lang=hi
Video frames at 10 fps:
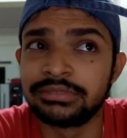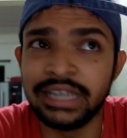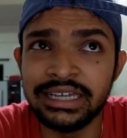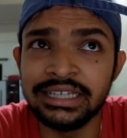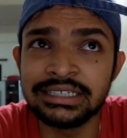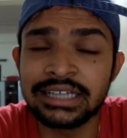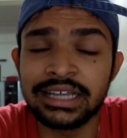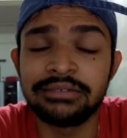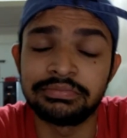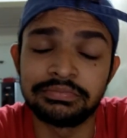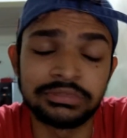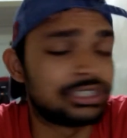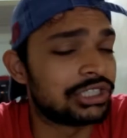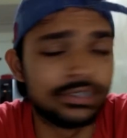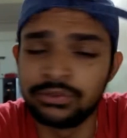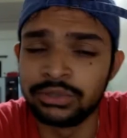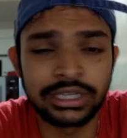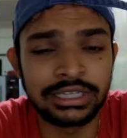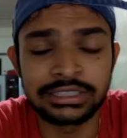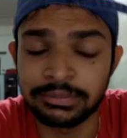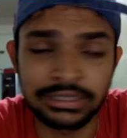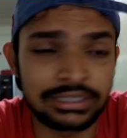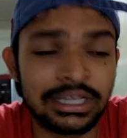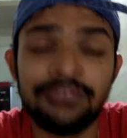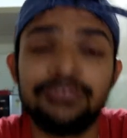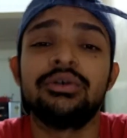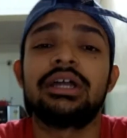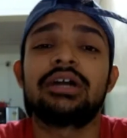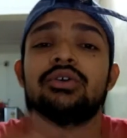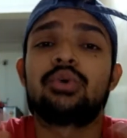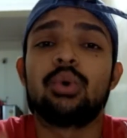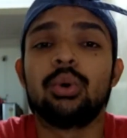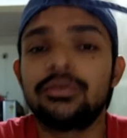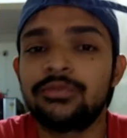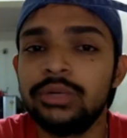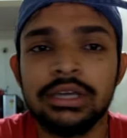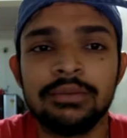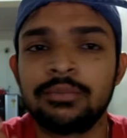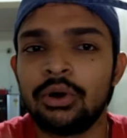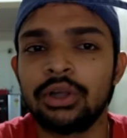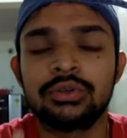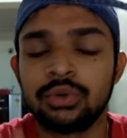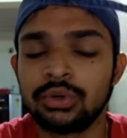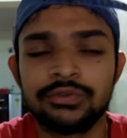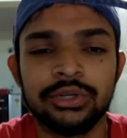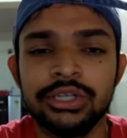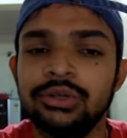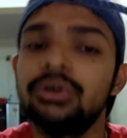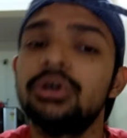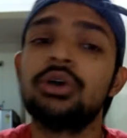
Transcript: दिल्ली इज़ लाइक स्ट्रीट फूड के लिए सबसे अच्छा इफ़ यू आर अ कोर फूड या बहुत कोर फूडी हो